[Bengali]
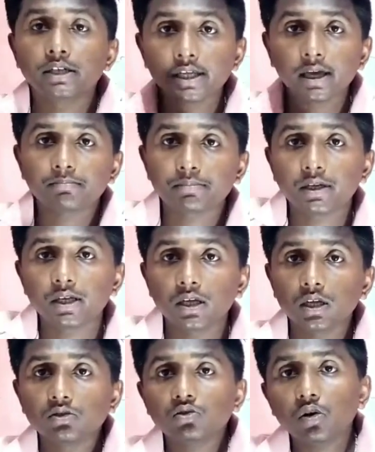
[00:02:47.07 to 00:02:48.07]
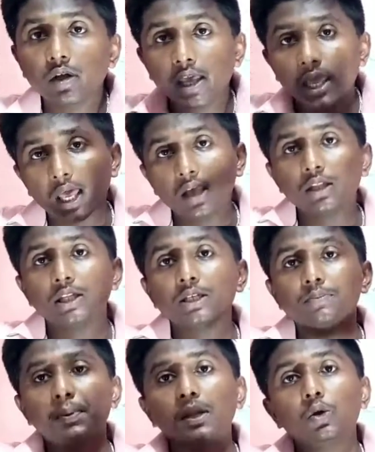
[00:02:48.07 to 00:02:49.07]
টিএফটি তো এই
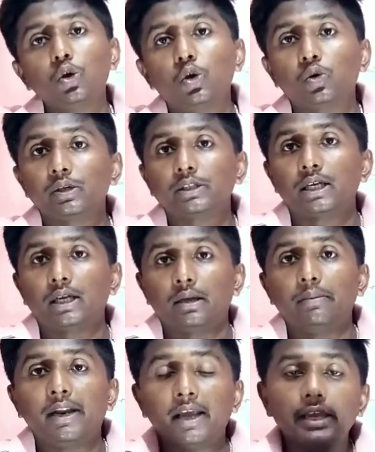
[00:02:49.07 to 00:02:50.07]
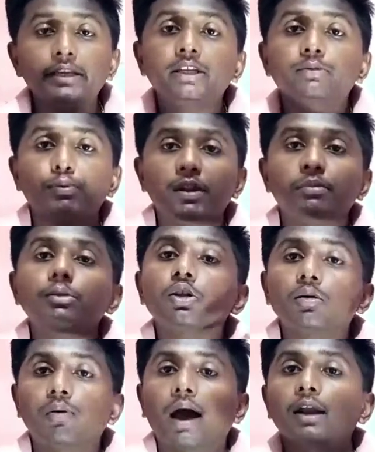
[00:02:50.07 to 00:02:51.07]
ডিসপ্লেগুলো রয়েছে এবার এই ডিসপ্লের
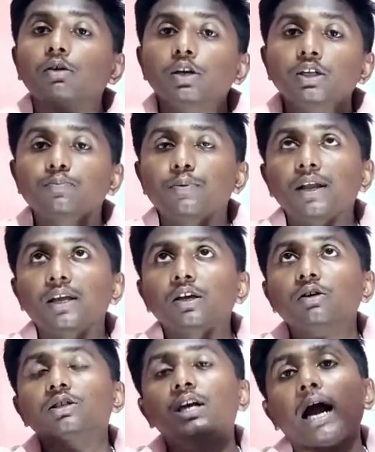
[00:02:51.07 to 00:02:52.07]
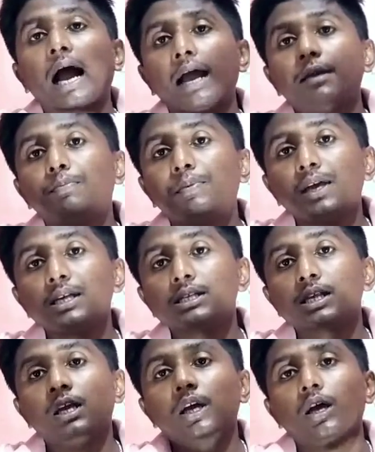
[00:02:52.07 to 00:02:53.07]
ভিতরে ভালো ডিসপ্লে কি হয়েছে
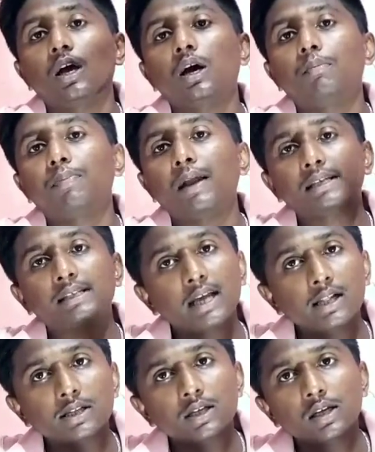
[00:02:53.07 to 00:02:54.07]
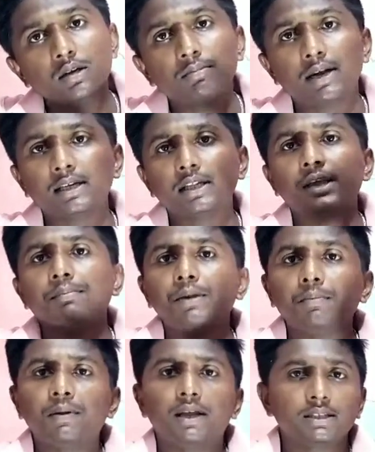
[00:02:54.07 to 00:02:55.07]
আইপিএস প্লাস এলসিডি বা
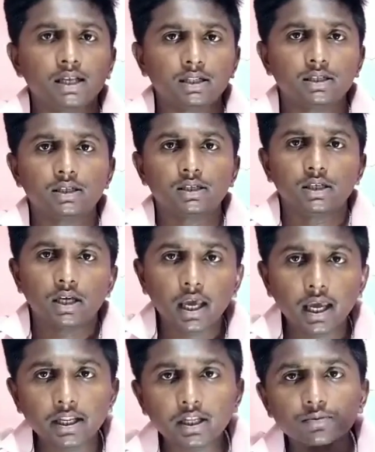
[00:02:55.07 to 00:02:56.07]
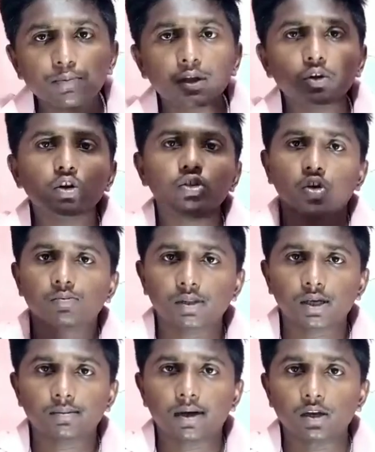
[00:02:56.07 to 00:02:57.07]
টিএফটি প্লাস এলসিডি এই ডিসপ্লেগুলো সব
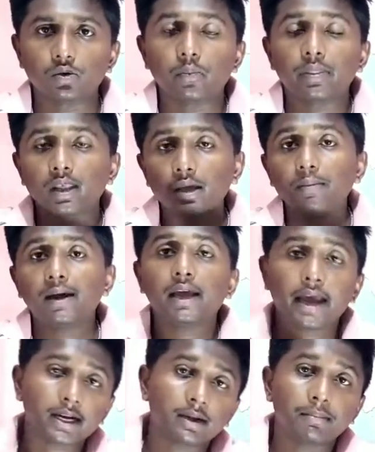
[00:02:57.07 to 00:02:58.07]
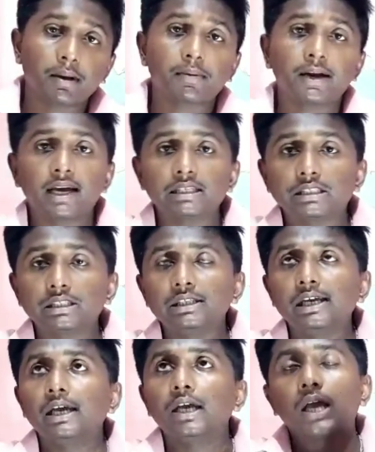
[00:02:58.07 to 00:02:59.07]
থেকে ভালো এবার একটা ব্যাপারে আসি
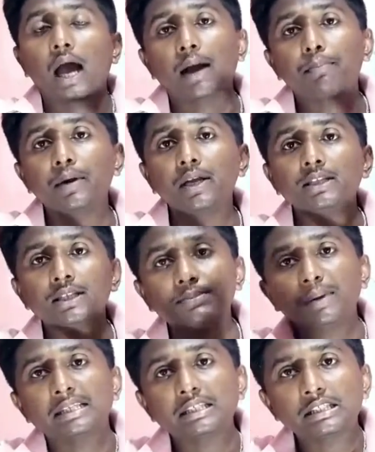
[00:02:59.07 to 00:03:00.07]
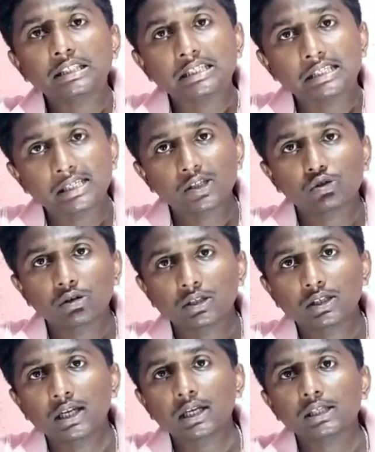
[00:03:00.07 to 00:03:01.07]
আপনি যে বাজেটটা রেডি
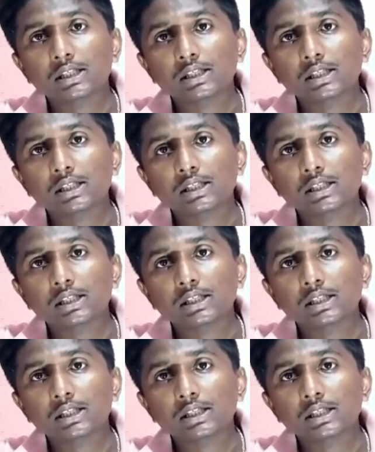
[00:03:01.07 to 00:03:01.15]
করেছেন